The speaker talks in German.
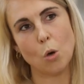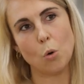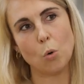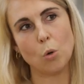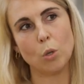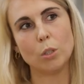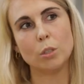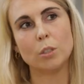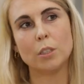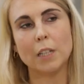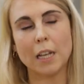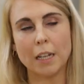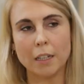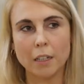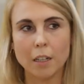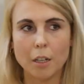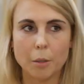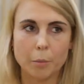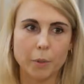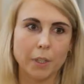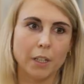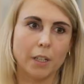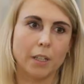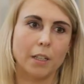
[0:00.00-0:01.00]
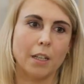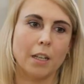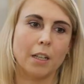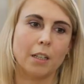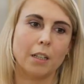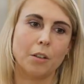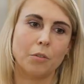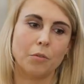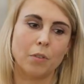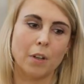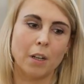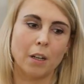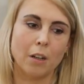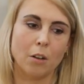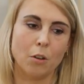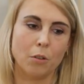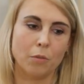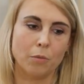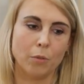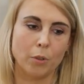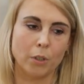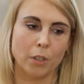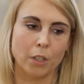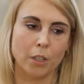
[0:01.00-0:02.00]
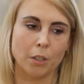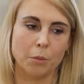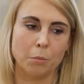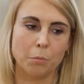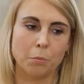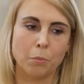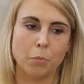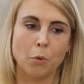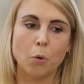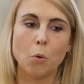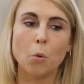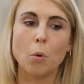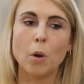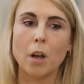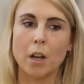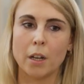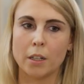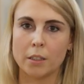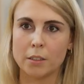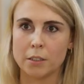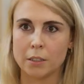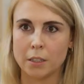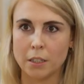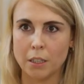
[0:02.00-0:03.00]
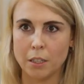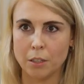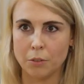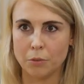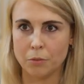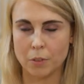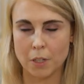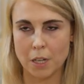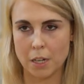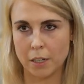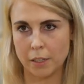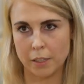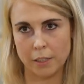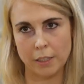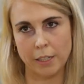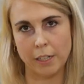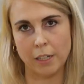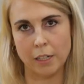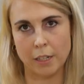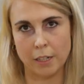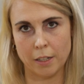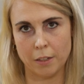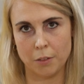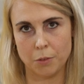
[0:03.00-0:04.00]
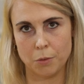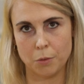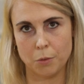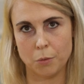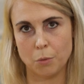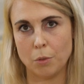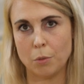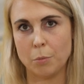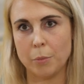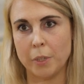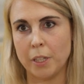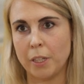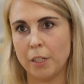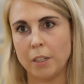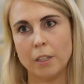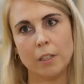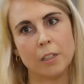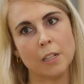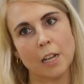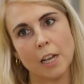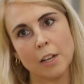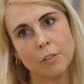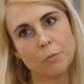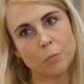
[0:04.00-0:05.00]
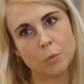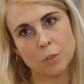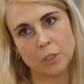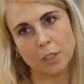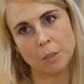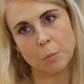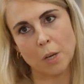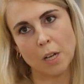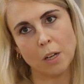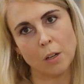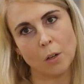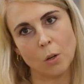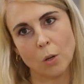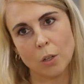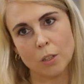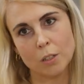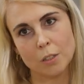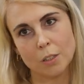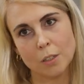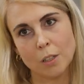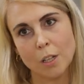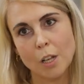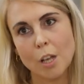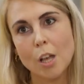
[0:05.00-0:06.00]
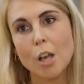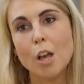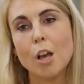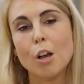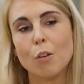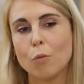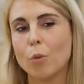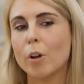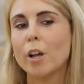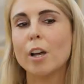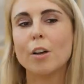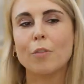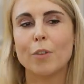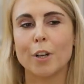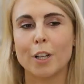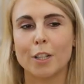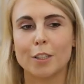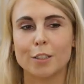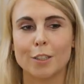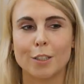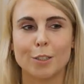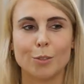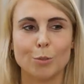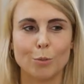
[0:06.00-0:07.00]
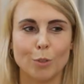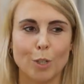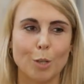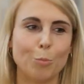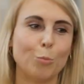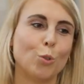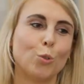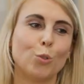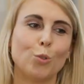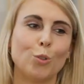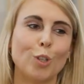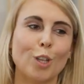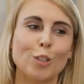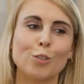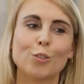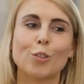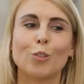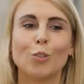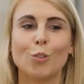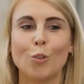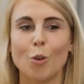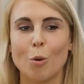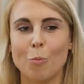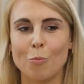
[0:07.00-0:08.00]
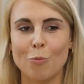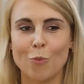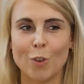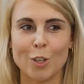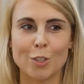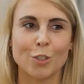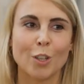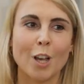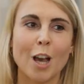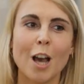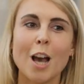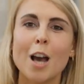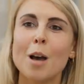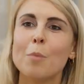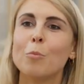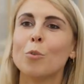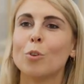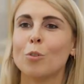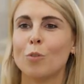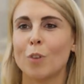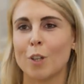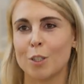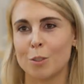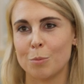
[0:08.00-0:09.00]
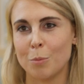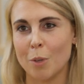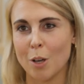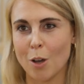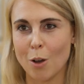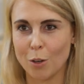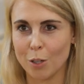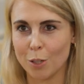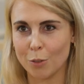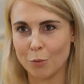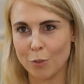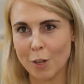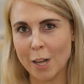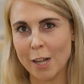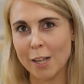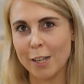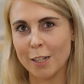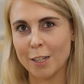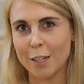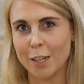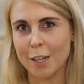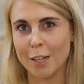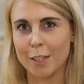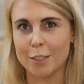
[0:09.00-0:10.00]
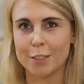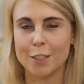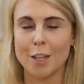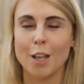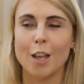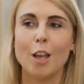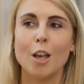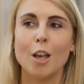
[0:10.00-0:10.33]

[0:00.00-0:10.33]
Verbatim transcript: und dann habe ich halt angefangen, auch wirklich proaktiv nach Gelegenheiten zu suchen, bei denen ich Live-Musik machen konnte. Vorher war das halt so, da habe ich das genommen, was kam und was mir auch gefallen hat.